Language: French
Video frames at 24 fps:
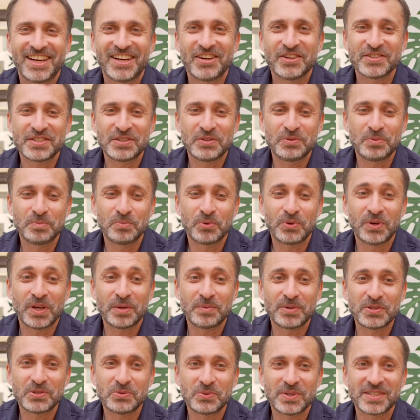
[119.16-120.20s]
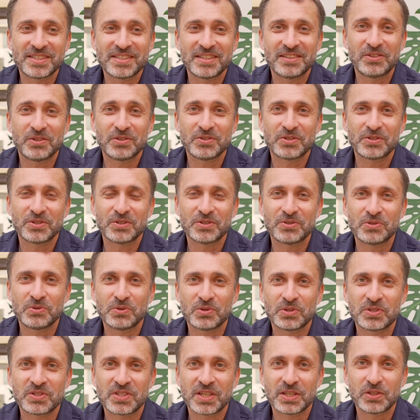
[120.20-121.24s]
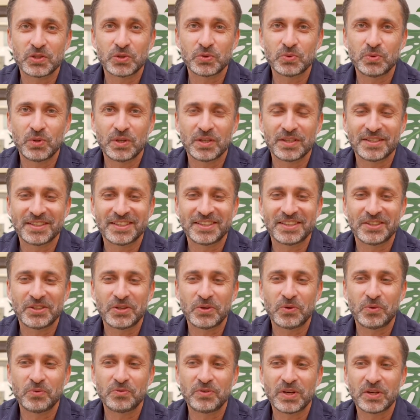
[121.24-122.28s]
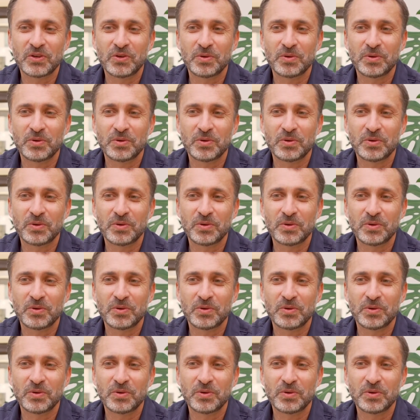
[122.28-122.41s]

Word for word: Alors c'est une programmation assez dense euh, sur cinq jours. Euh, on va